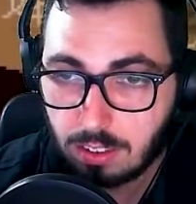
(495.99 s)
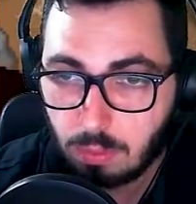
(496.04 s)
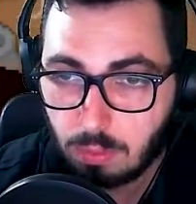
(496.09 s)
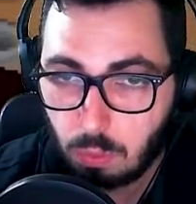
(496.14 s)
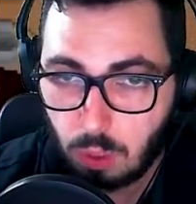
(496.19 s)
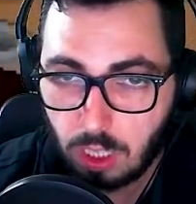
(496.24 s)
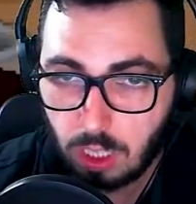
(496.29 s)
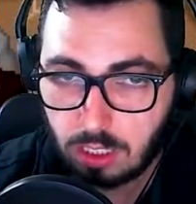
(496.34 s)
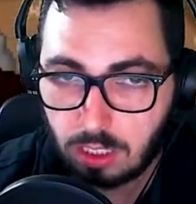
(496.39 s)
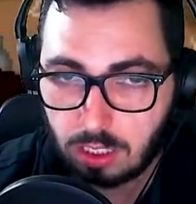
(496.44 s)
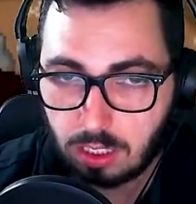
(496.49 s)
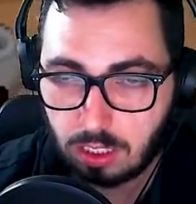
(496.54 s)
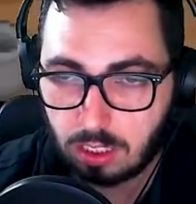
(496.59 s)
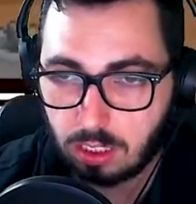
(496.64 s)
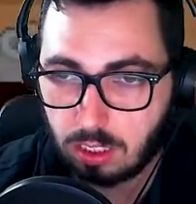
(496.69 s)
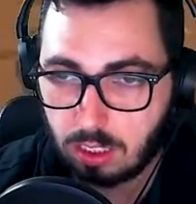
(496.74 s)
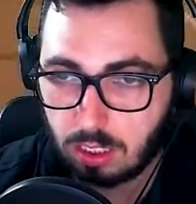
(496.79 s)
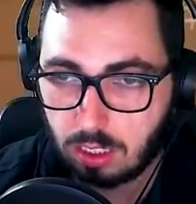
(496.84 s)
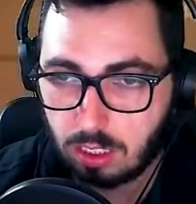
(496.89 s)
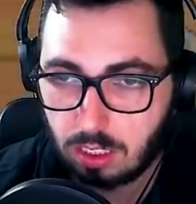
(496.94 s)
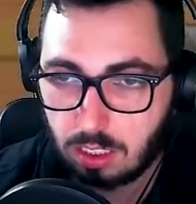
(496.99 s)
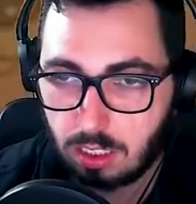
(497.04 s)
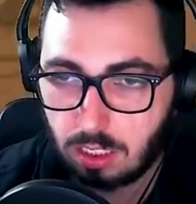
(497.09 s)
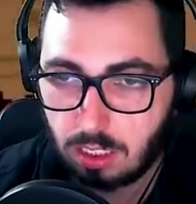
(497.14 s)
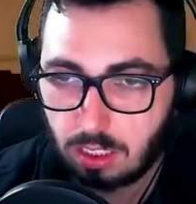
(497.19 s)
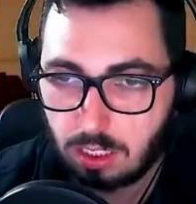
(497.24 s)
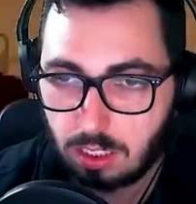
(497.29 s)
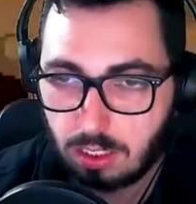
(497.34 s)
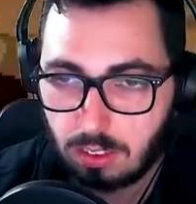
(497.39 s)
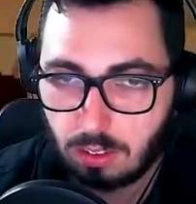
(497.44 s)
Putz!
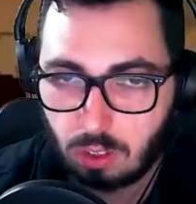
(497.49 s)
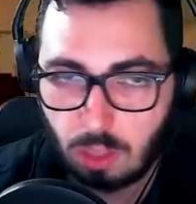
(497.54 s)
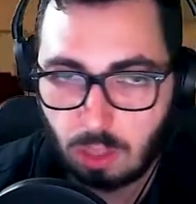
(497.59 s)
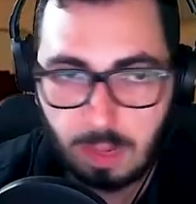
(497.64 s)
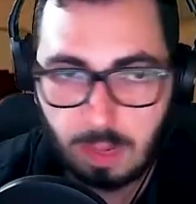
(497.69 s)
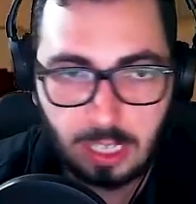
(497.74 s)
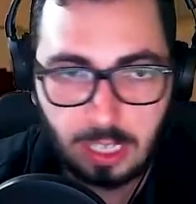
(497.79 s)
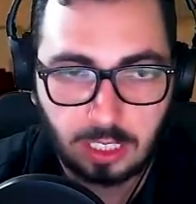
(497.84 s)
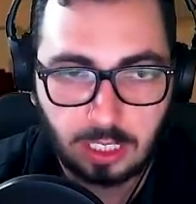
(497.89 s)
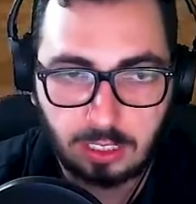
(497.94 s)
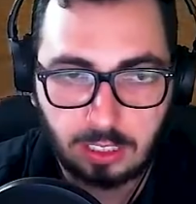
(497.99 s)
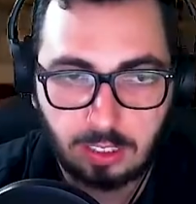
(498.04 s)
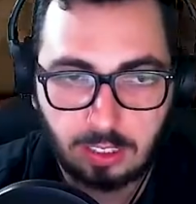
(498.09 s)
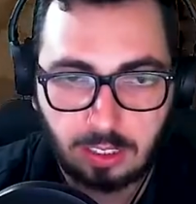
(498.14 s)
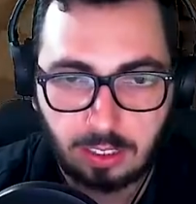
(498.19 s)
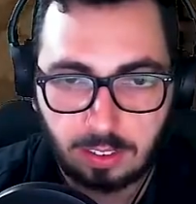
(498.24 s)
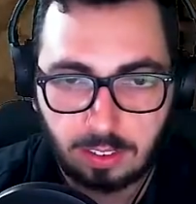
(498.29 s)
Tô manjando.